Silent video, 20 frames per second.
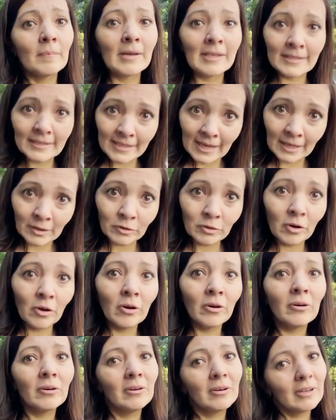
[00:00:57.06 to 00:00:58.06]
Me
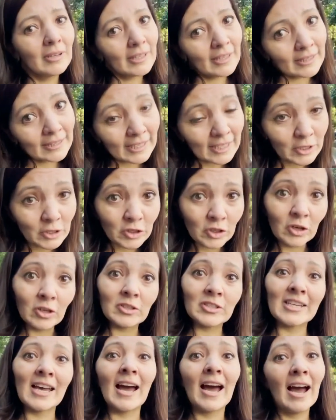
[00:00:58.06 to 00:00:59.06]
siento
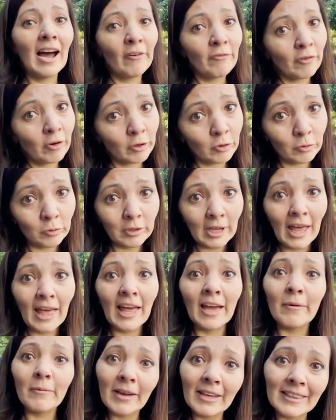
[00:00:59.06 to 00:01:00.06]
dichosa,
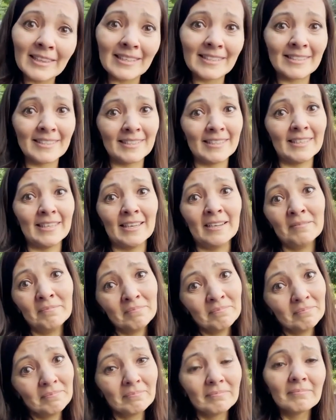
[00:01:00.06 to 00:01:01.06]
afortunada y bendecida.
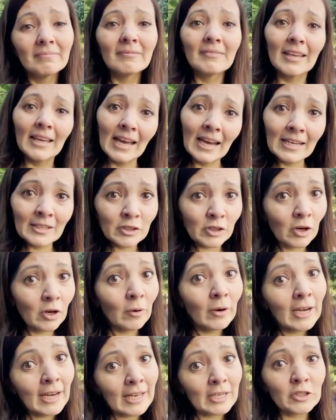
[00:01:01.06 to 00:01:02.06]
El
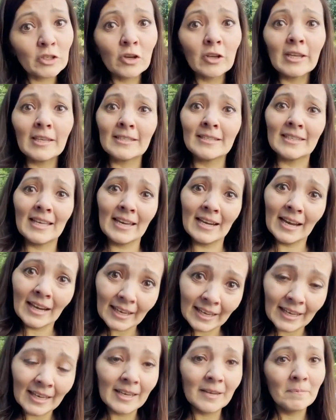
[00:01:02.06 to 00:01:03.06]
solo hecho de estar
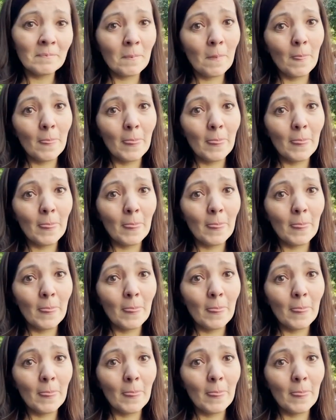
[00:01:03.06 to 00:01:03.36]
aquí,